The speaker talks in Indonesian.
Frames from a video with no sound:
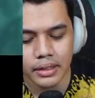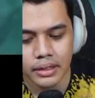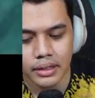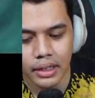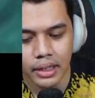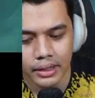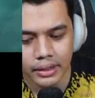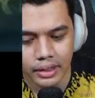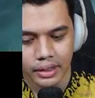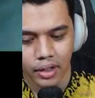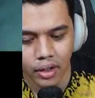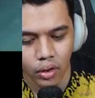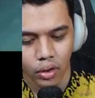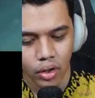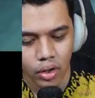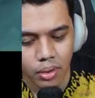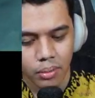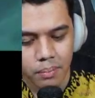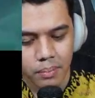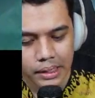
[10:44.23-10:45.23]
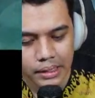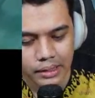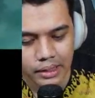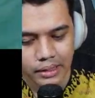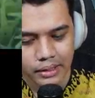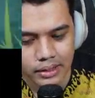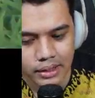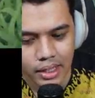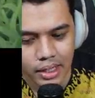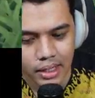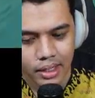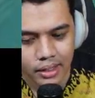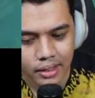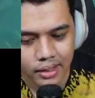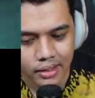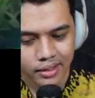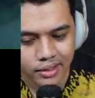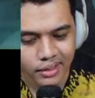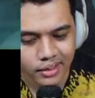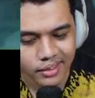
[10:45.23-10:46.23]
dengan tidak hormat, guys, ya.
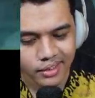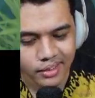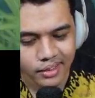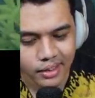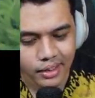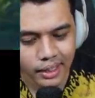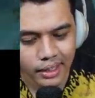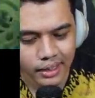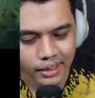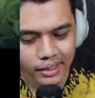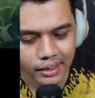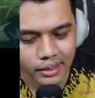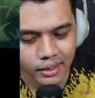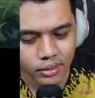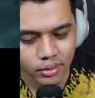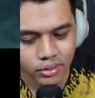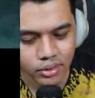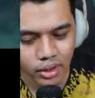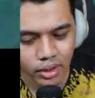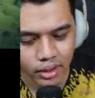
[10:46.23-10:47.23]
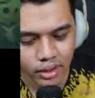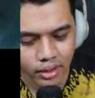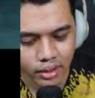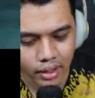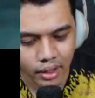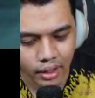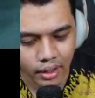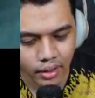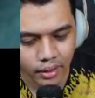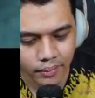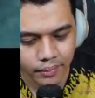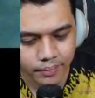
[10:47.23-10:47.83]
Kayak gitu, coy. Ayo.